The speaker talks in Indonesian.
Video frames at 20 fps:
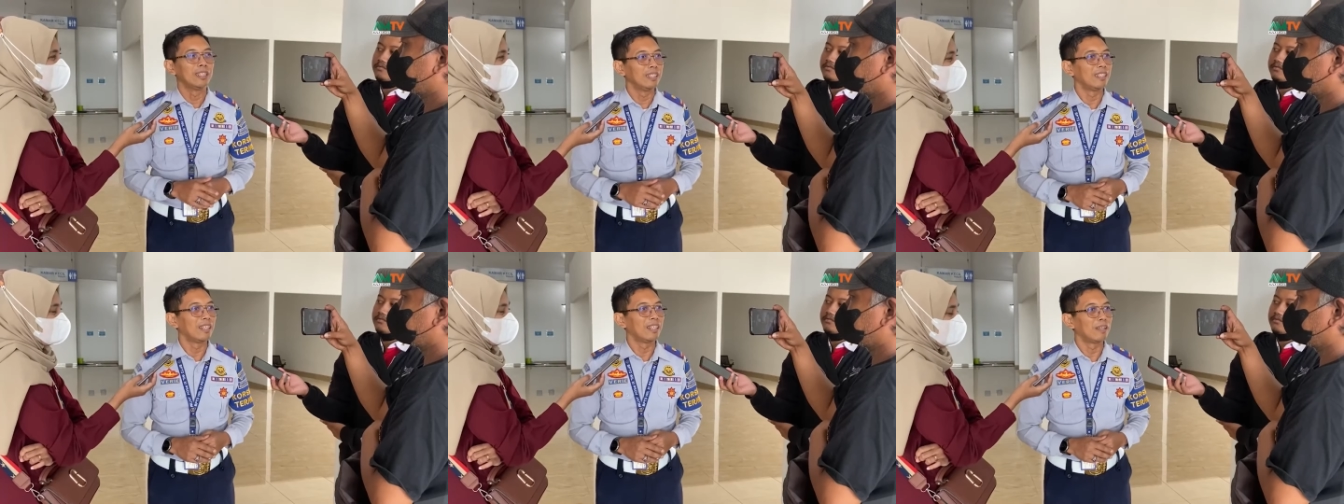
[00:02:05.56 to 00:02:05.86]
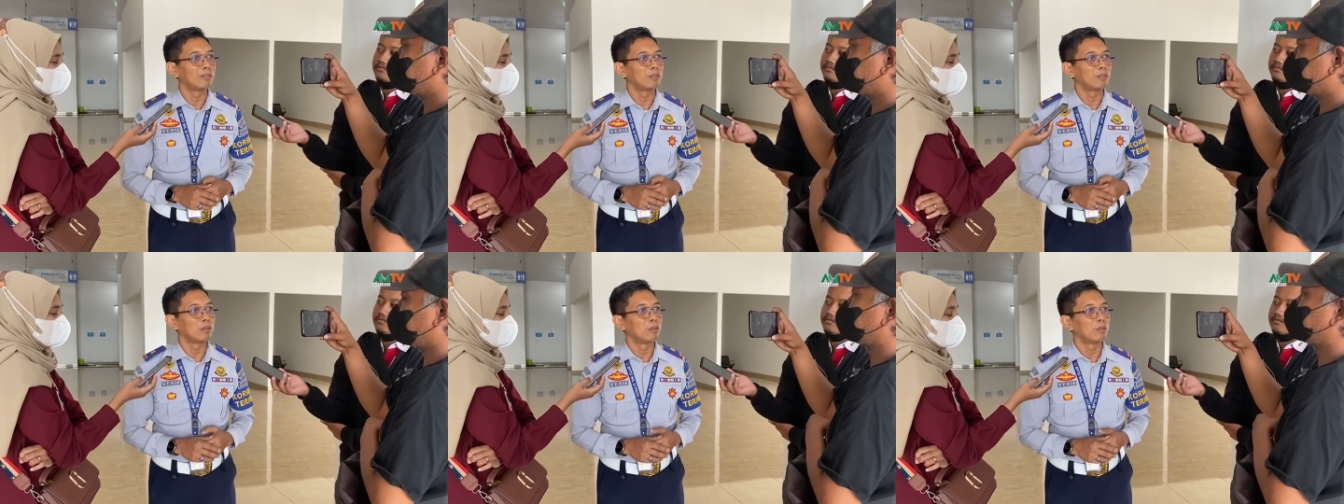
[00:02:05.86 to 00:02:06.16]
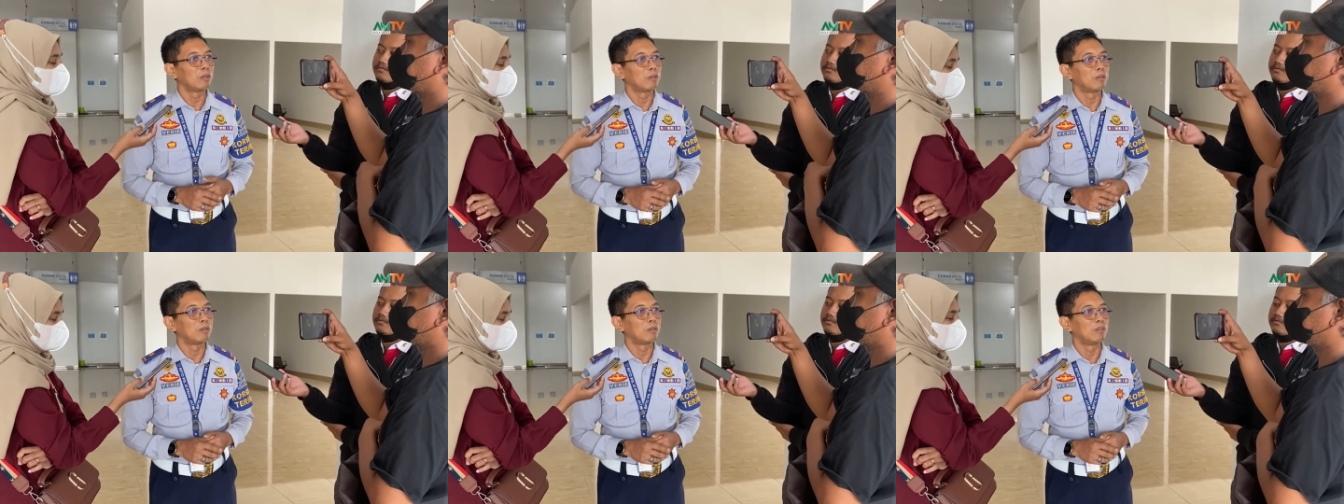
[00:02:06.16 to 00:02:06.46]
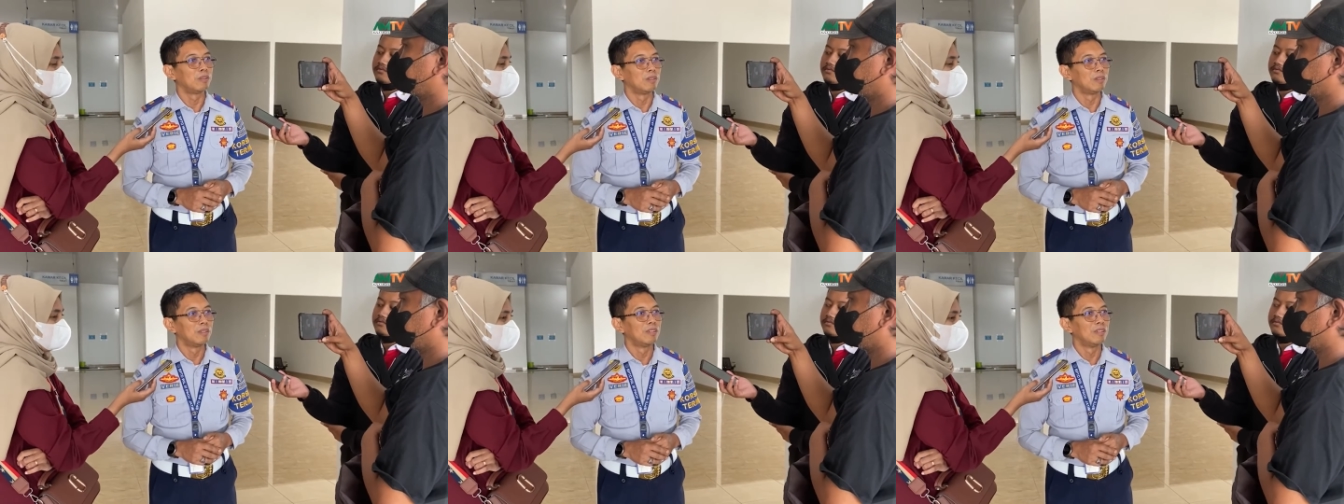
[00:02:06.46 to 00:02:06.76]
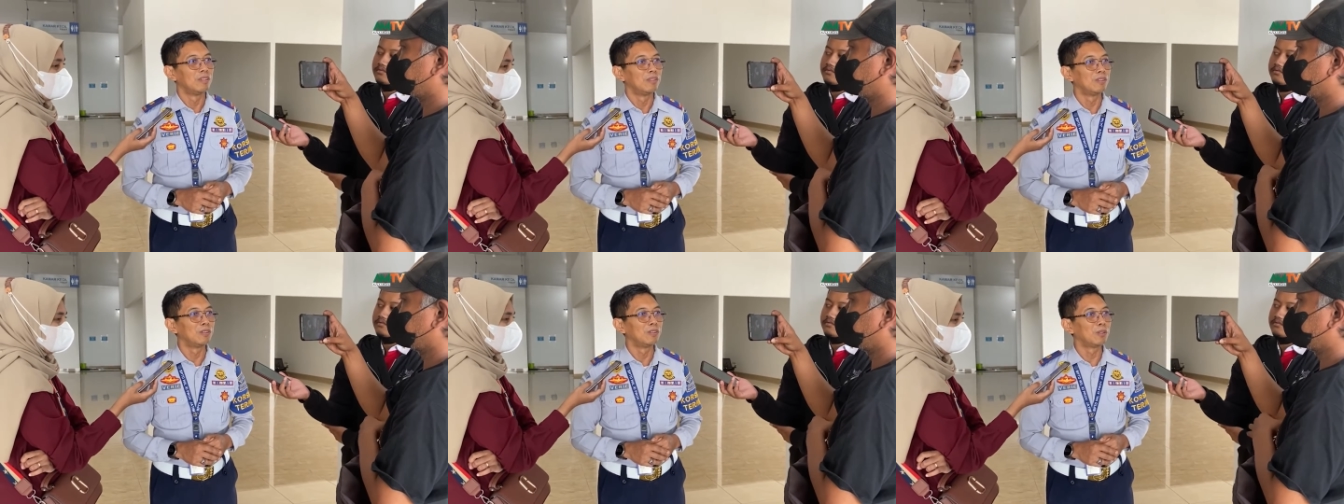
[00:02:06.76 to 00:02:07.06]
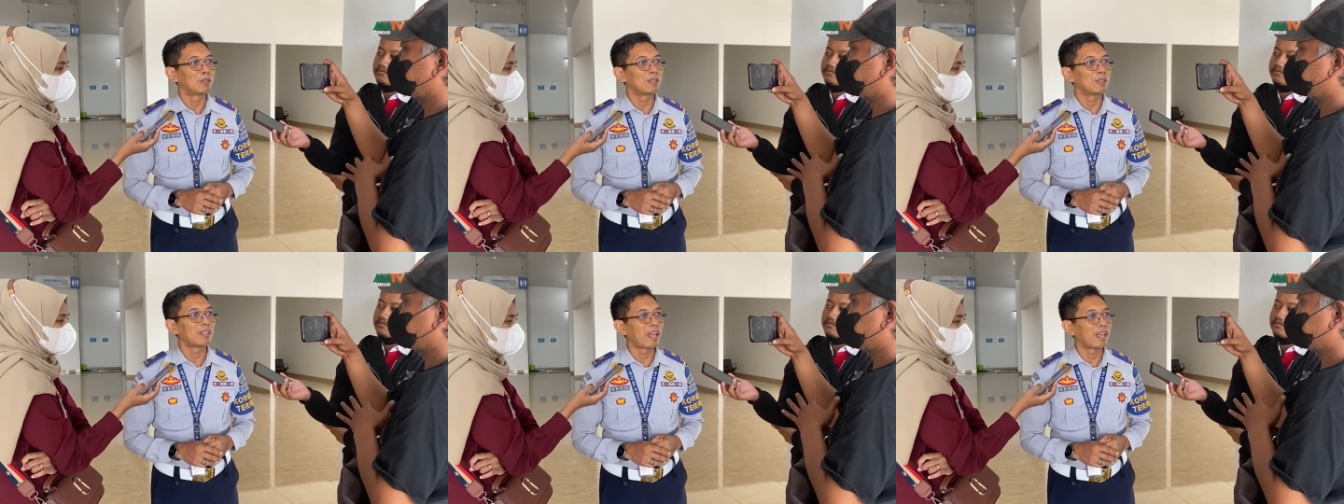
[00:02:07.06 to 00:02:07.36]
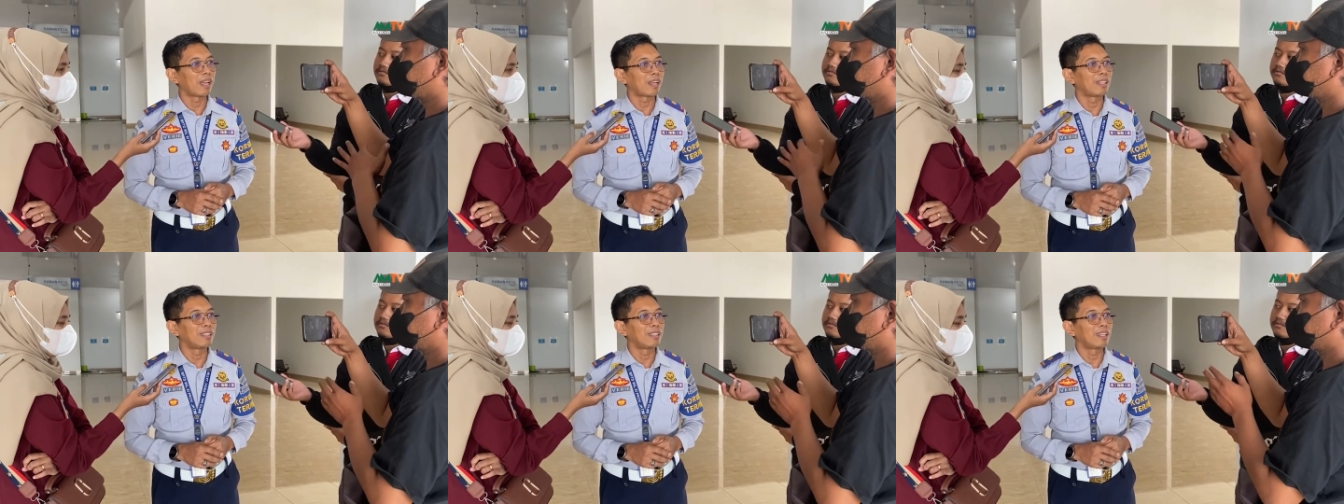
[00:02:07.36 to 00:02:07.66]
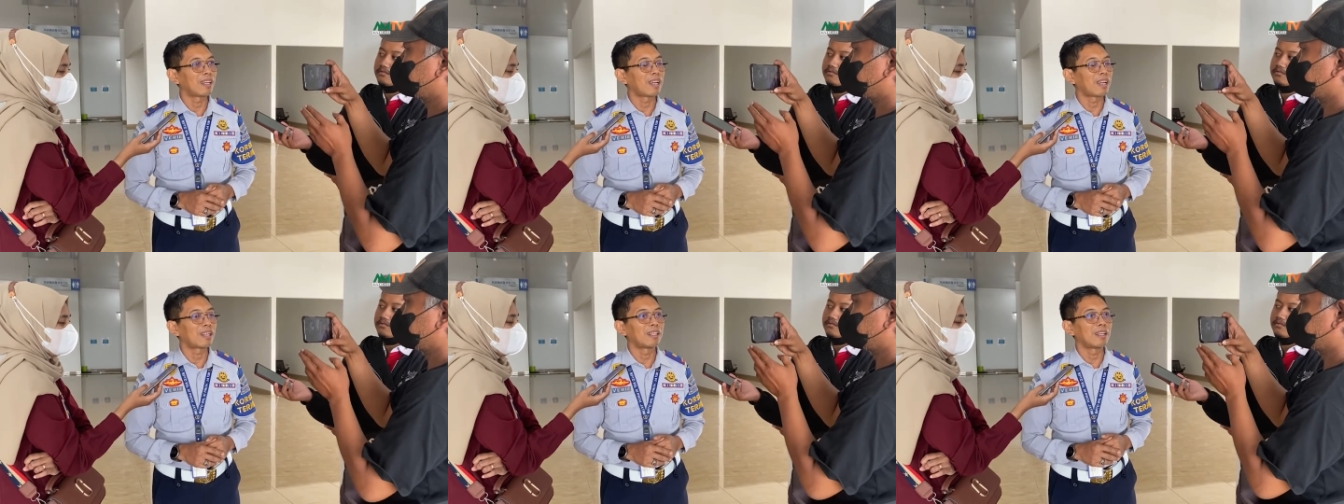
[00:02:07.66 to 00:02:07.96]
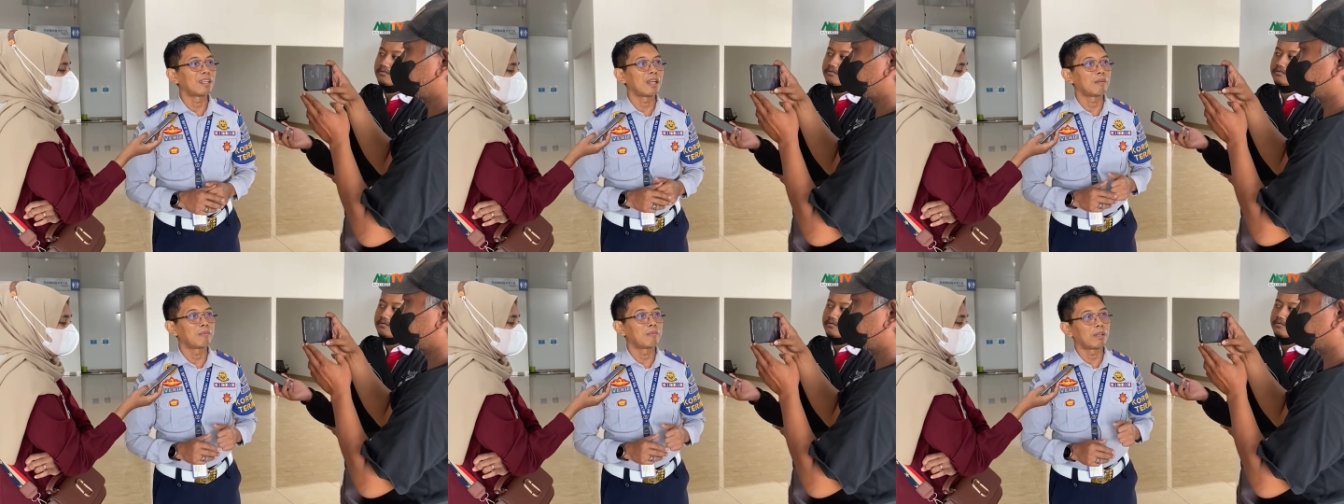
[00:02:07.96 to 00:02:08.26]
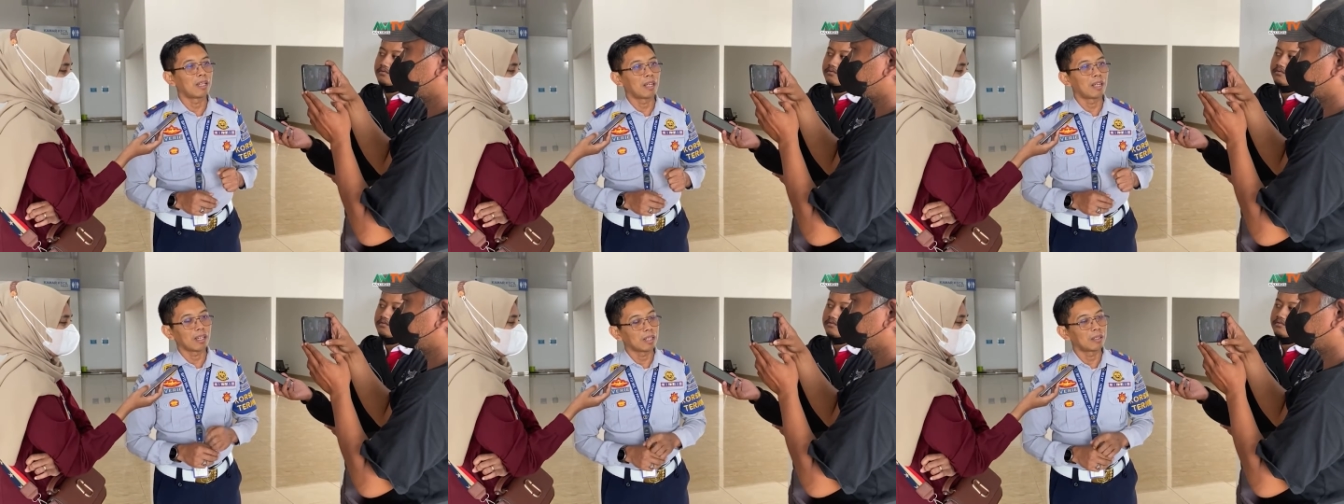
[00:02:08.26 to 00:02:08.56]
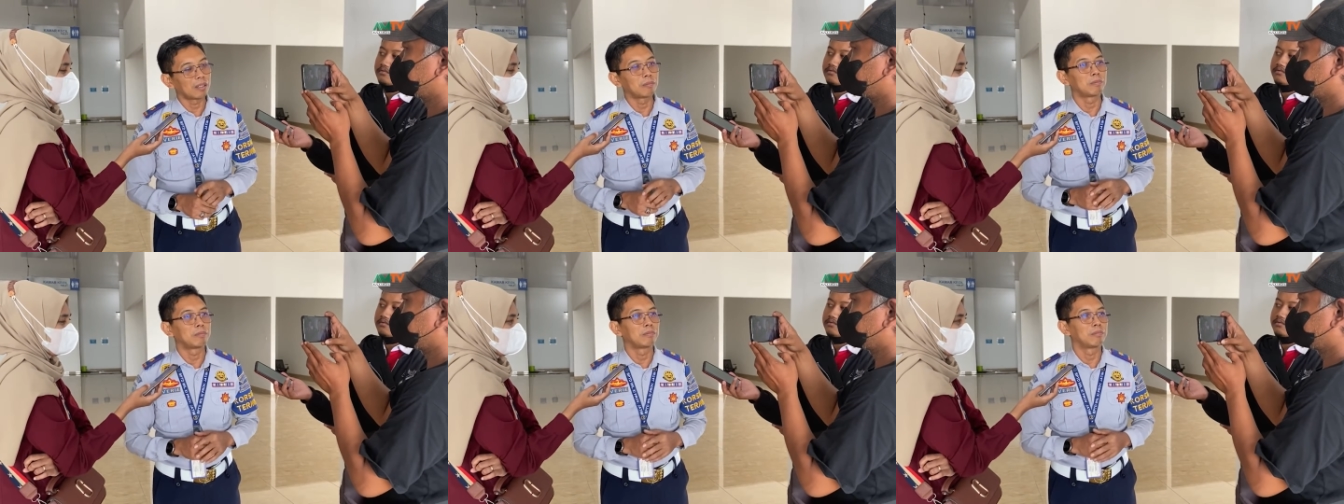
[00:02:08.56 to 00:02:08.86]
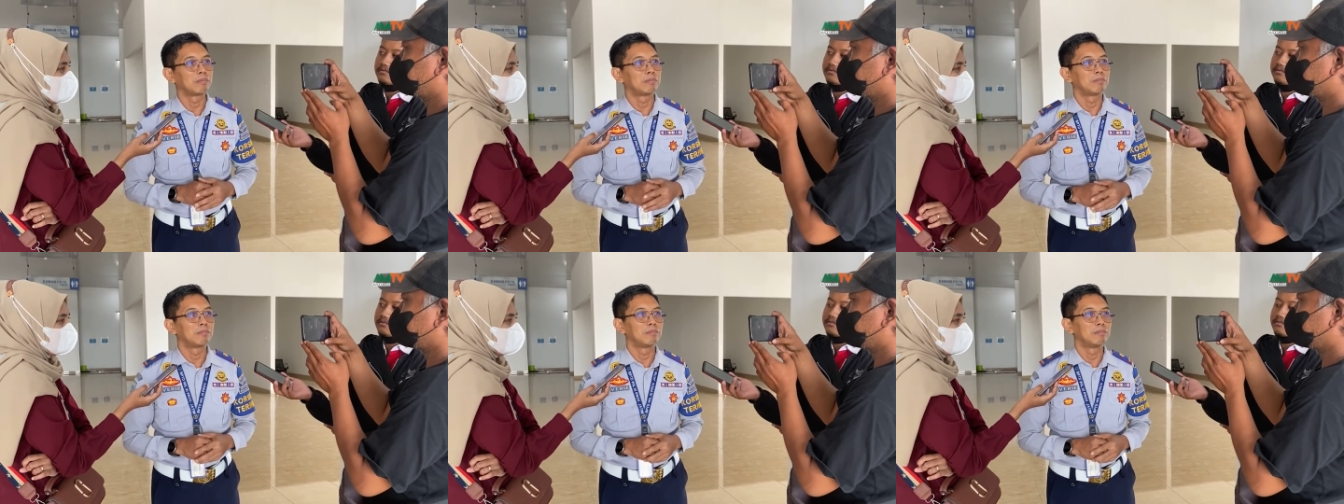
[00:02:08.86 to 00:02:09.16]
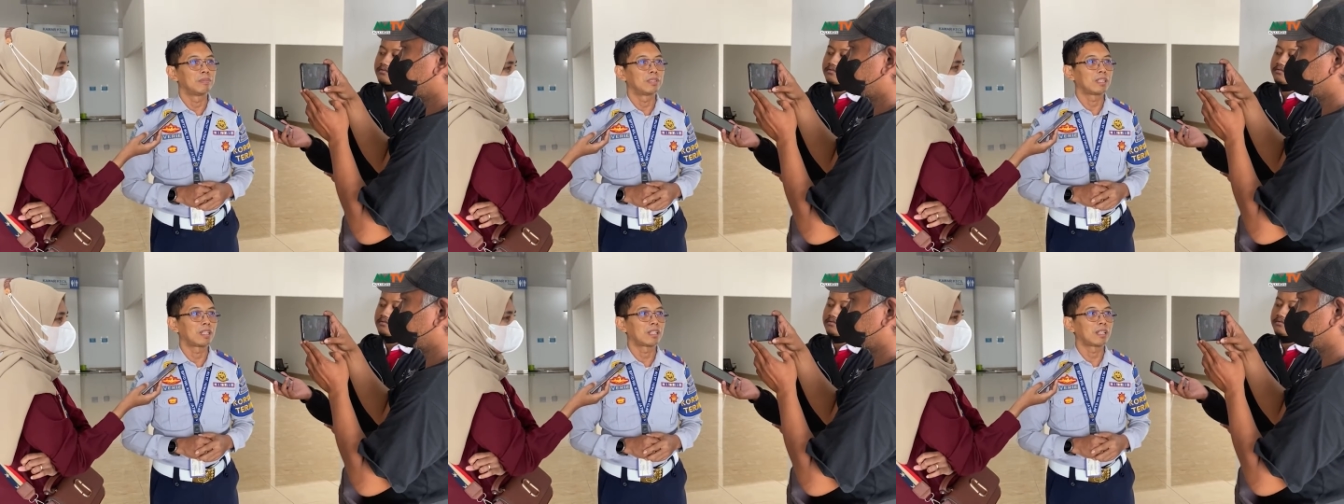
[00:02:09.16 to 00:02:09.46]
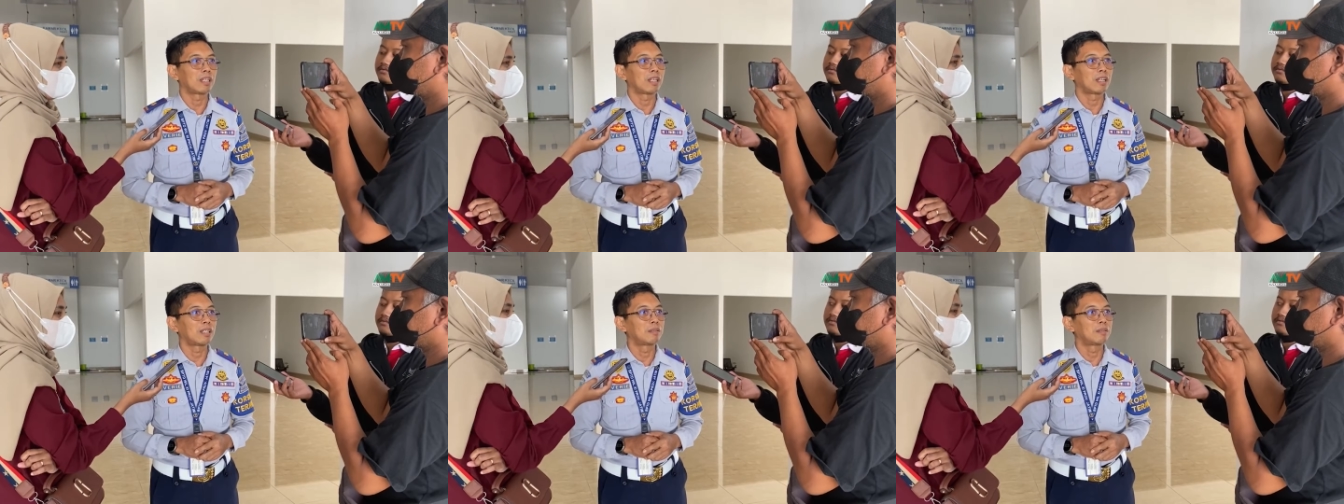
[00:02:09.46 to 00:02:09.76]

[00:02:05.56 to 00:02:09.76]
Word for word: sementara Ferry Sugiharto kepala terminal Patria Kota Blitar